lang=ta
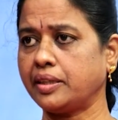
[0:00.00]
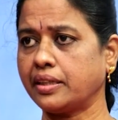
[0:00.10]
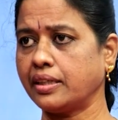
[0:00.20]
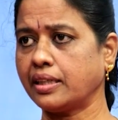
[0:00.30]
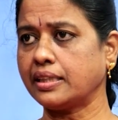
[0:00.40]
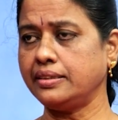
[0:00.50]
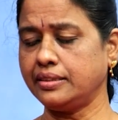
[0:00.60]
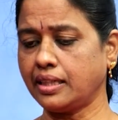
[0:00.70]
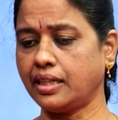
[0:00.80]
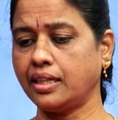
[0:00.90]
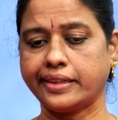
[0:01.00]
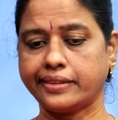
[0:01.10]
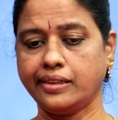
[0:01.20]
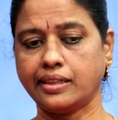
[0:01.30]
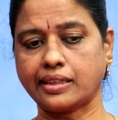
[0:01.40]
பார்த்தீங்கன்னா கஞ்சா
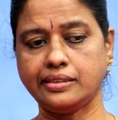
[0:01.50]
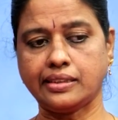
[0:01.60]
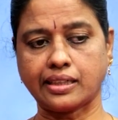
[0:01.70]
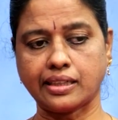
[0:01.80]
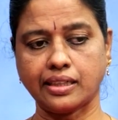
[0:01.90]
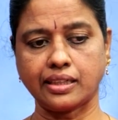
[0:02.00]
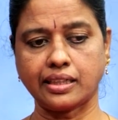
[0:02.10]
கடத்தல் இல்லை கஞ்சா க